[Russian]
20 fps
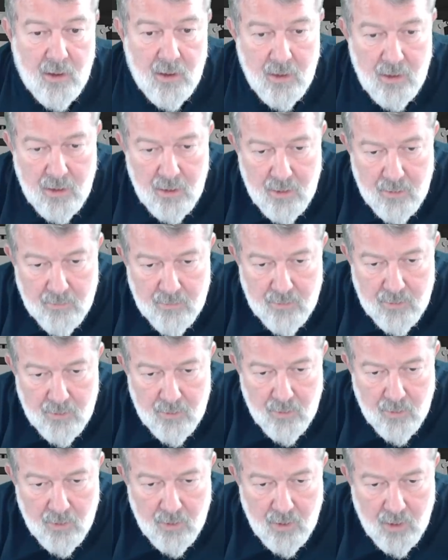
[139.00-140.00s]

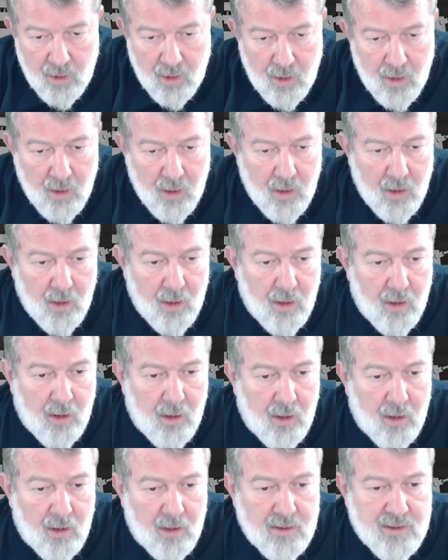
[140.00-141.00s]
немного
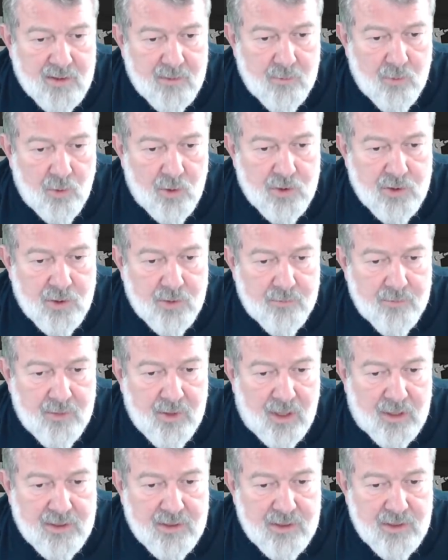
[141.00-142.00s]
Э, сможем
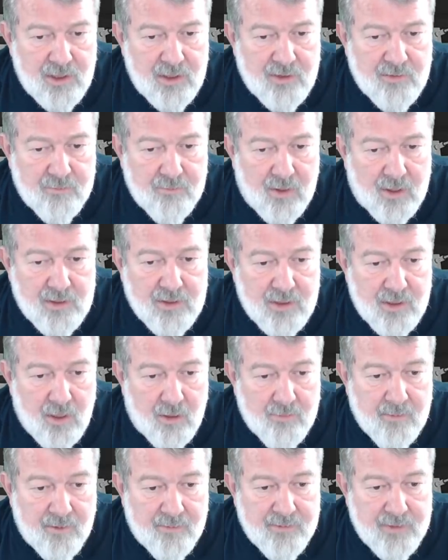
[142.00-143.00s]
достичь
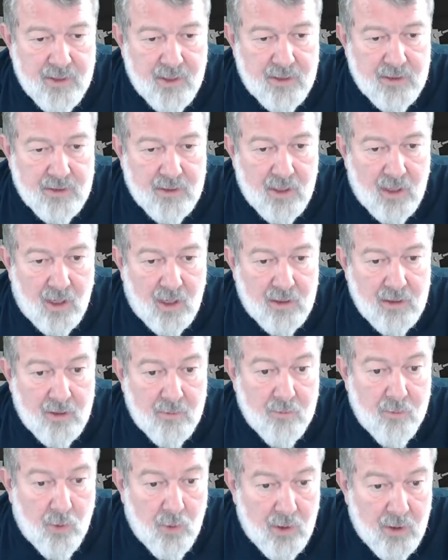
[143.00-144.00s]
масштаба всей страны.
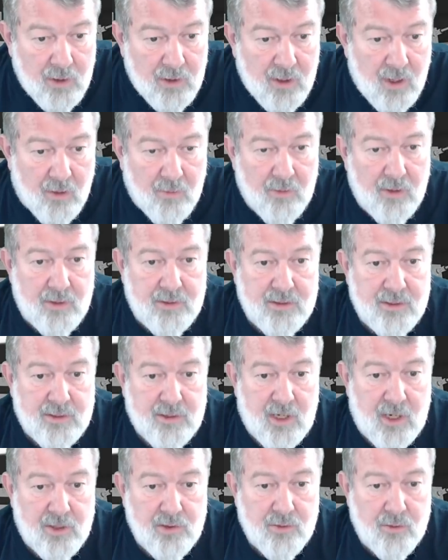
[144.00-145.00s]
Более того, я тебе
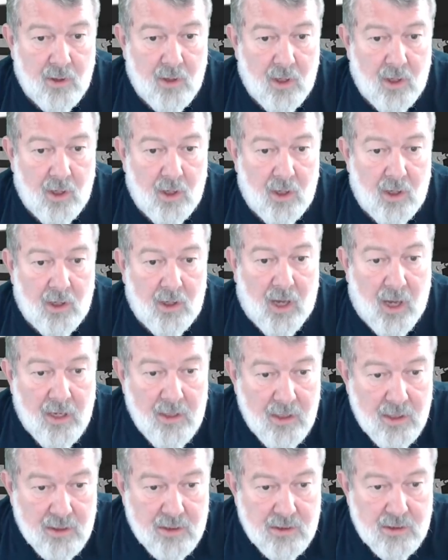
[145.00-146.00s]
скажу,
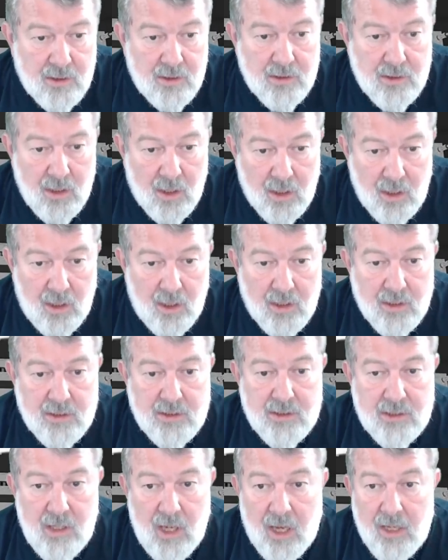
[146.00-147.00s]
конечно, интернет
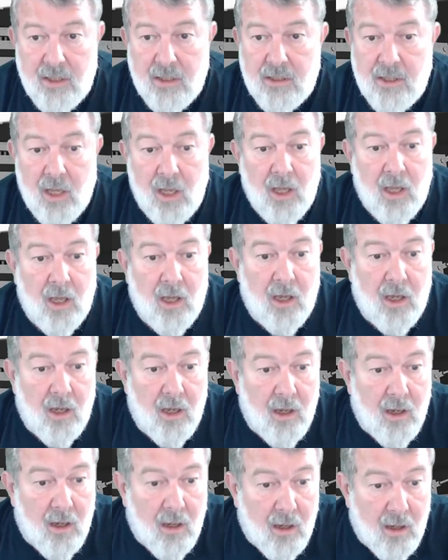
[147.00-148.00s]
станет э,
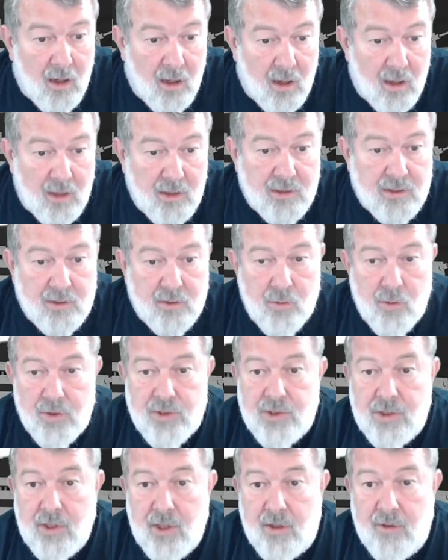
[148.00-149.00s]

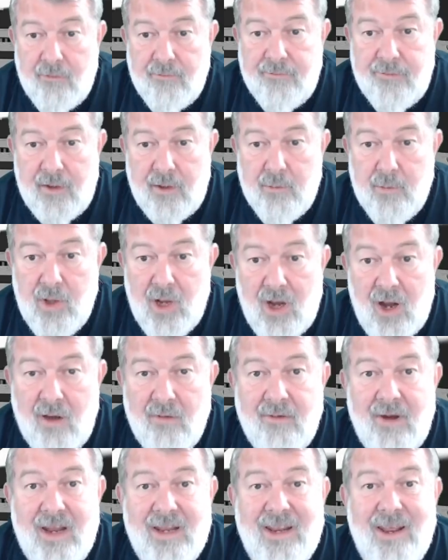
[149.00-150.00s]
источником
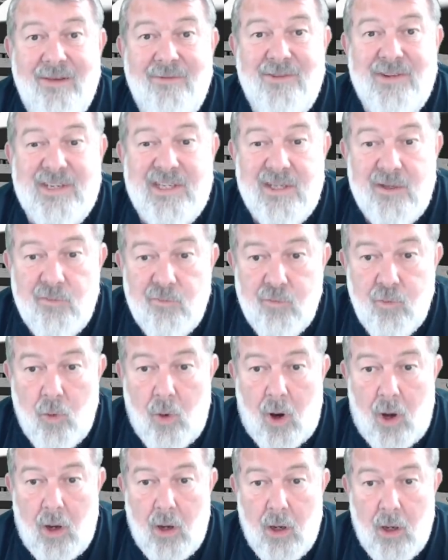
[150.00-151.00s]
формирования
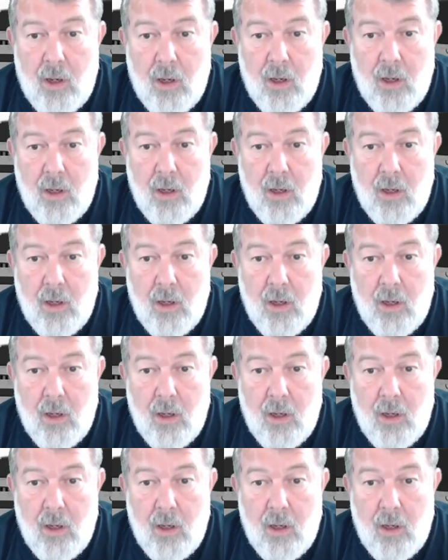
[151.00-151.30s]
всего